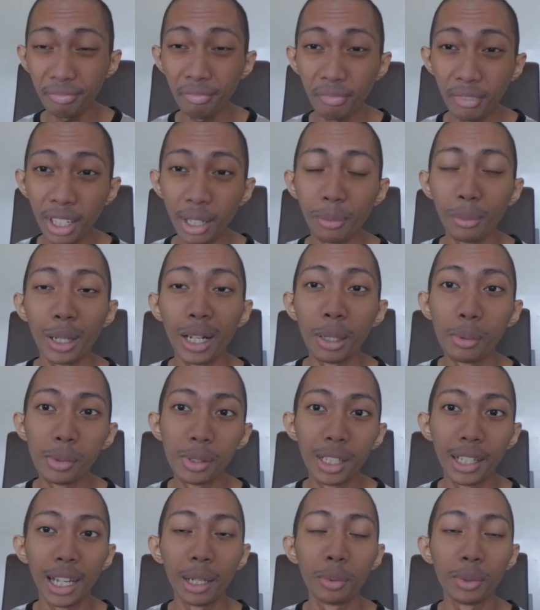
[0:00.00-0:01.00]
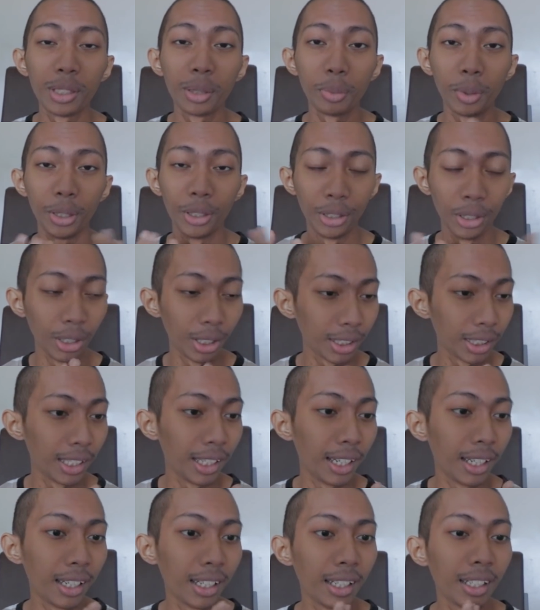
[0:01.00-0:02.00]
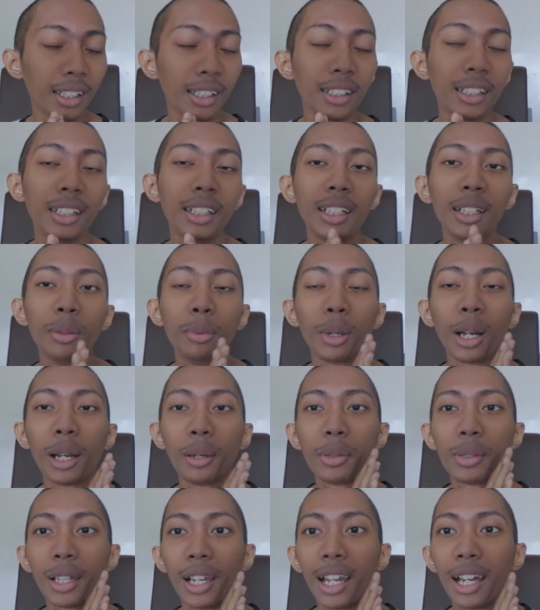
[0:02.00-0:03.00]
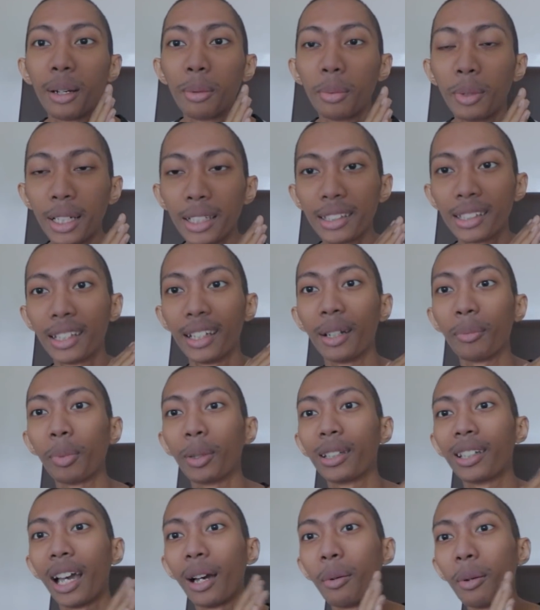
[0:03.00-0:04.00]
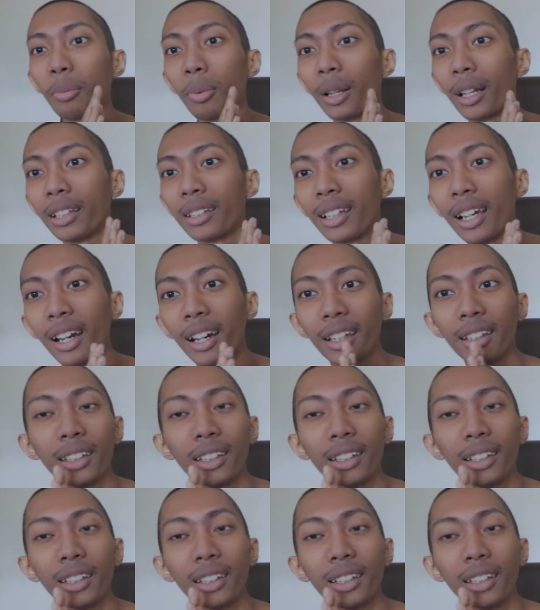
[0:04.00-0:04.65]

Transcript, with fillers: tayo. Maraming salamat sa panonood. Ah, uh, Maraming salamat sa pagsama pa rin sa